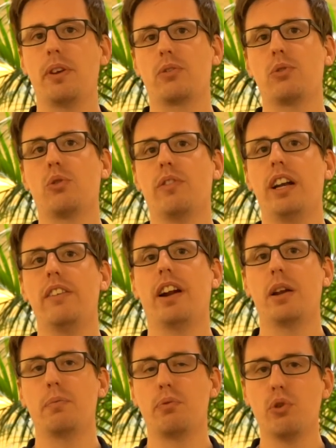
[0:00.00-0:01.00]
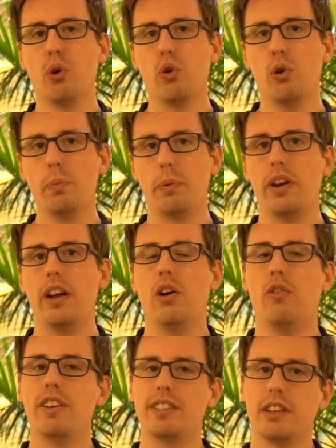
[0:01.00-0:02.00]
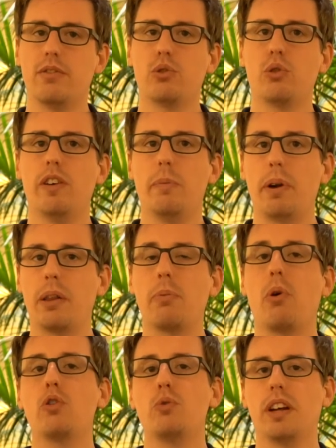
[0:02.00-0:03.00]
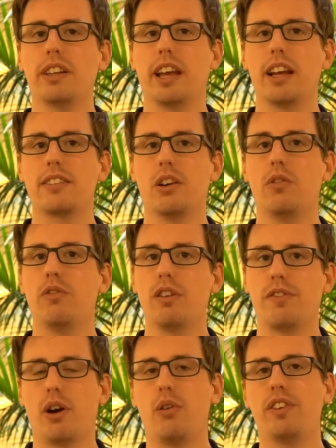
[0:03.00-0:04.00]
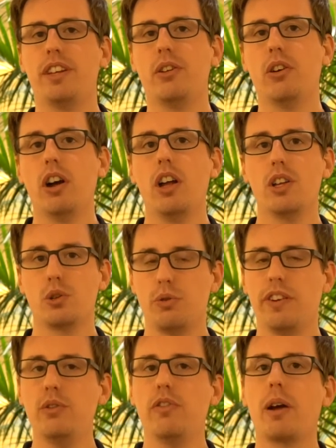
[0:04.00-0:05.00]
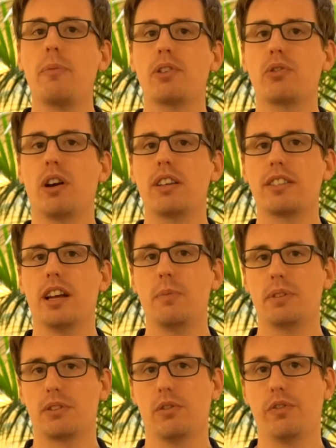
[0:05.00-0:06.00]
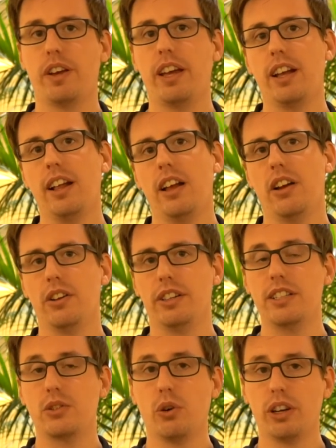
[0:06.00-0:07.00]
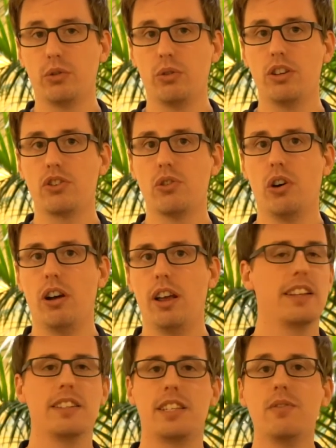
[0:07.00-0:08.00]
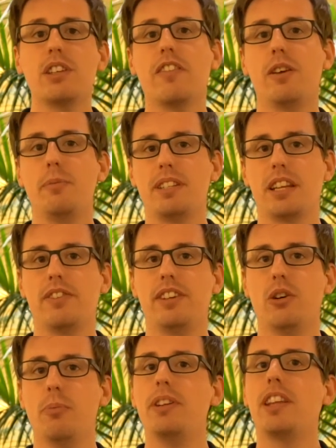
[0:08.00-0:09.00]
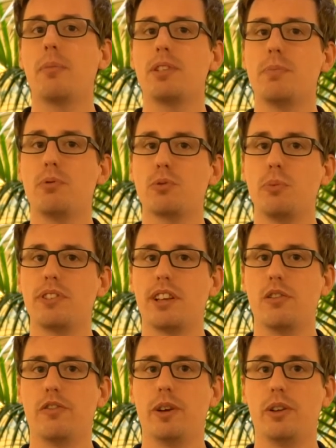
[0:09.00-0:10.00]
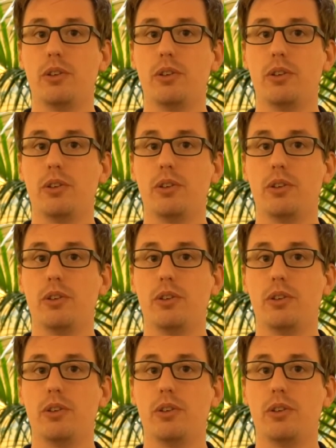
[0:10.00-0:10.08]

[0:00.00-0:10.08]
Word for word: et ensuite, on va aller vers les plus gros groupes. On va essayer de vous trouver plein de produits intéressants, vous les faire en vidéo. Suivez-nous vraiment sur Insta parce qu'on fait euh, des stories tous les jours. Si vous avez aimé cette vidéo, mettez un petit pouce bleu, ça nous fait